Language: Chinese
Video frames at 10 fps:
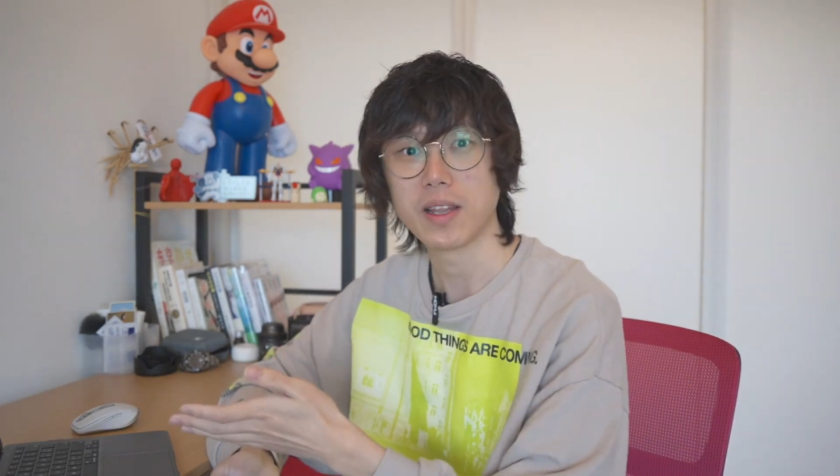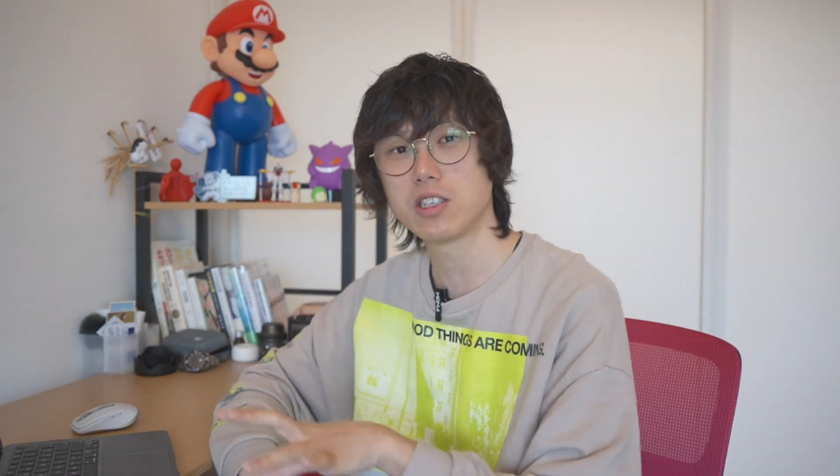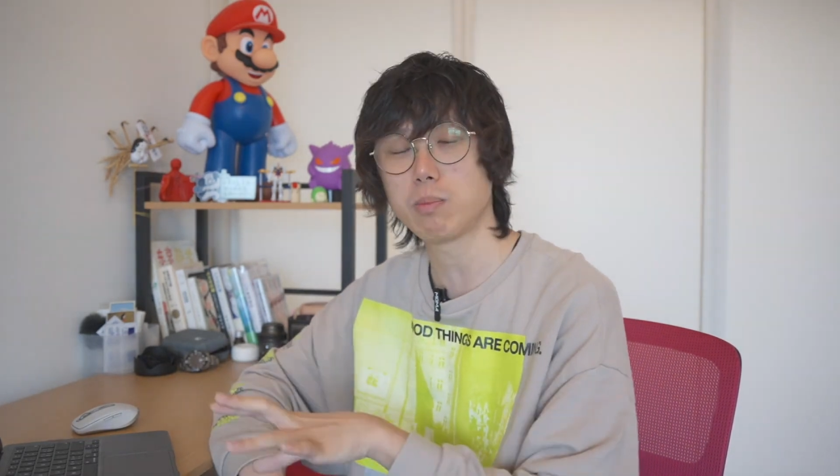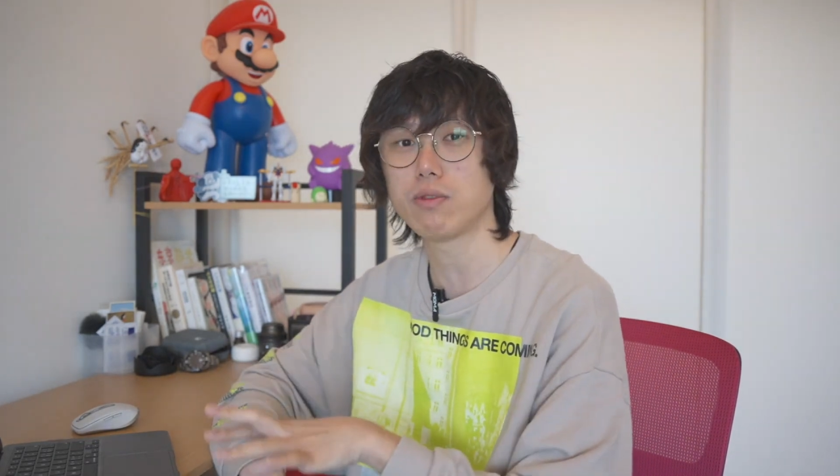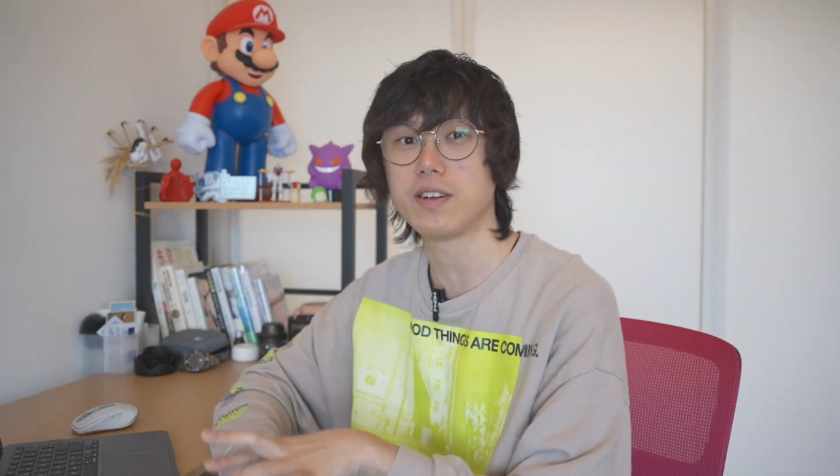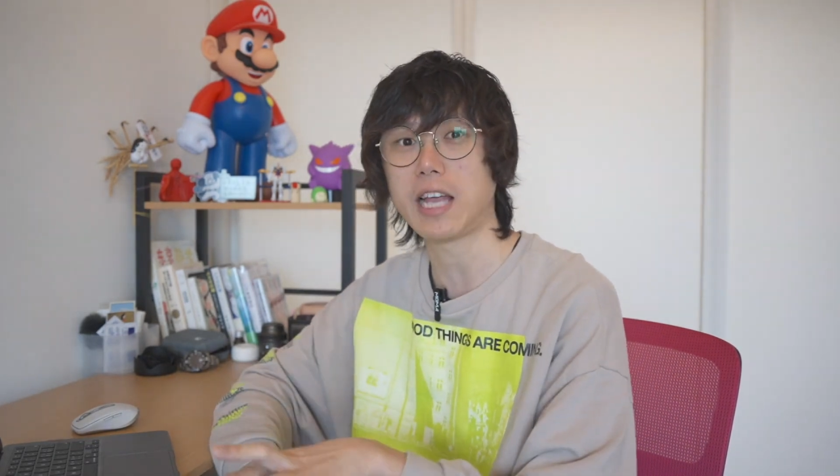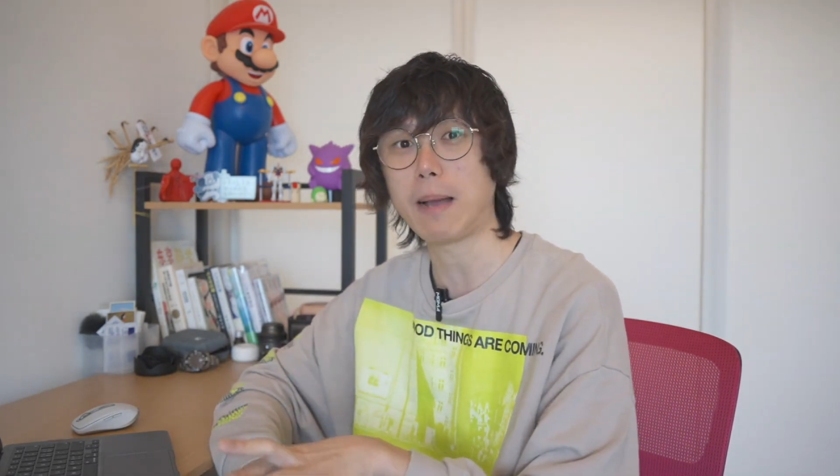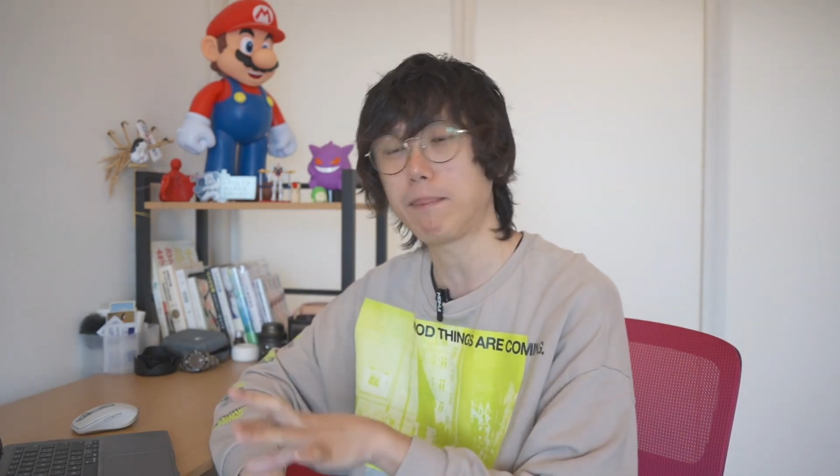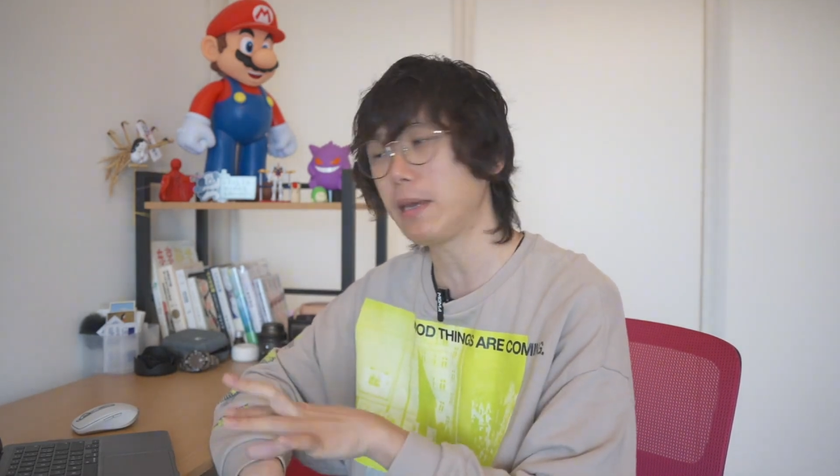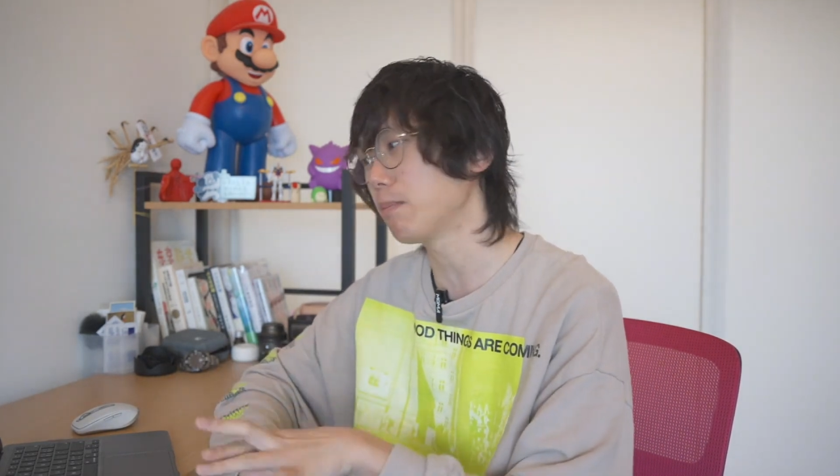这部分他
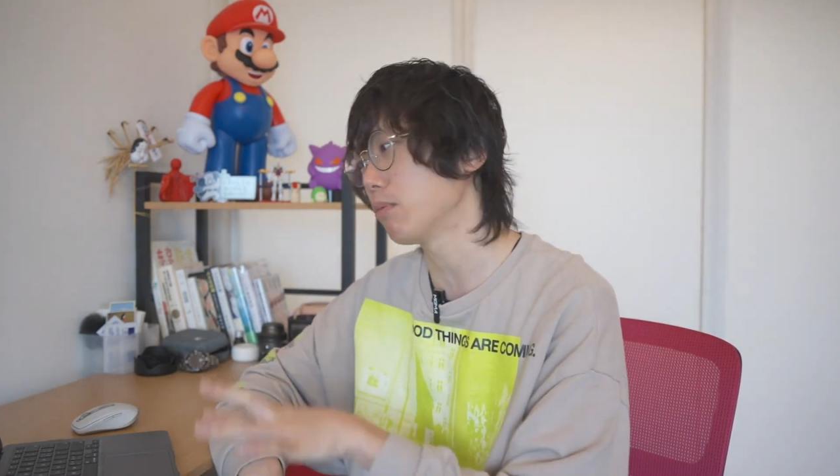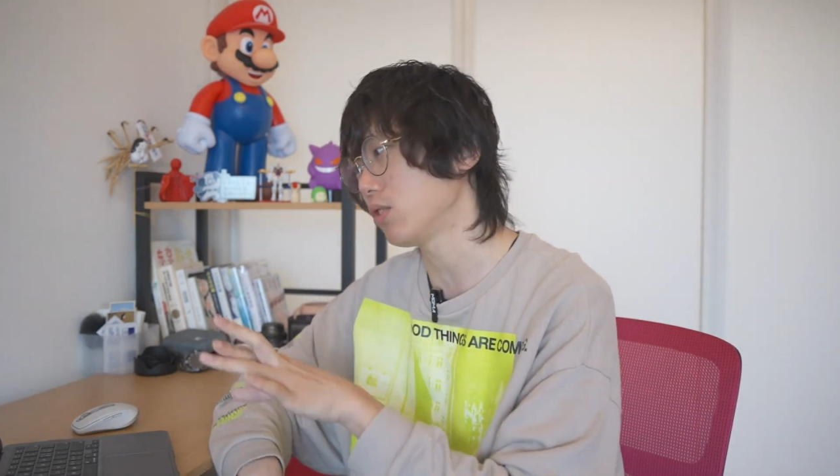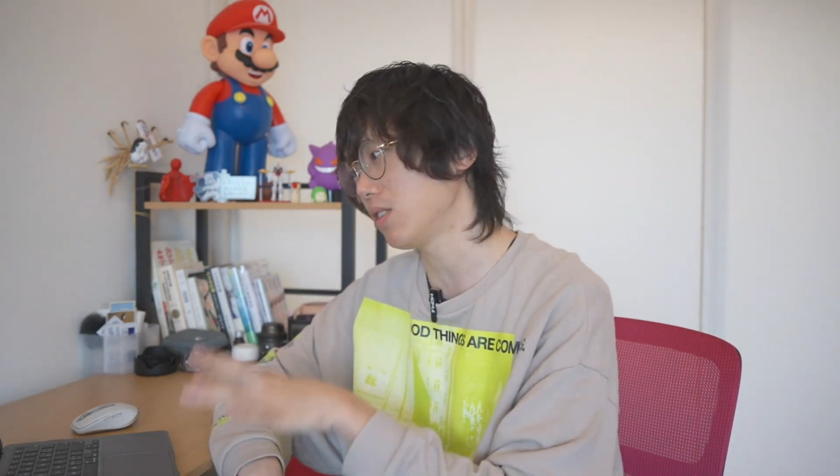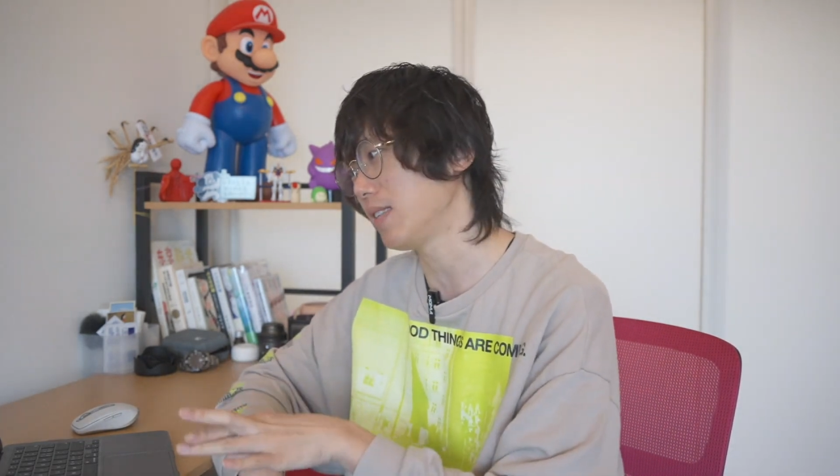并不是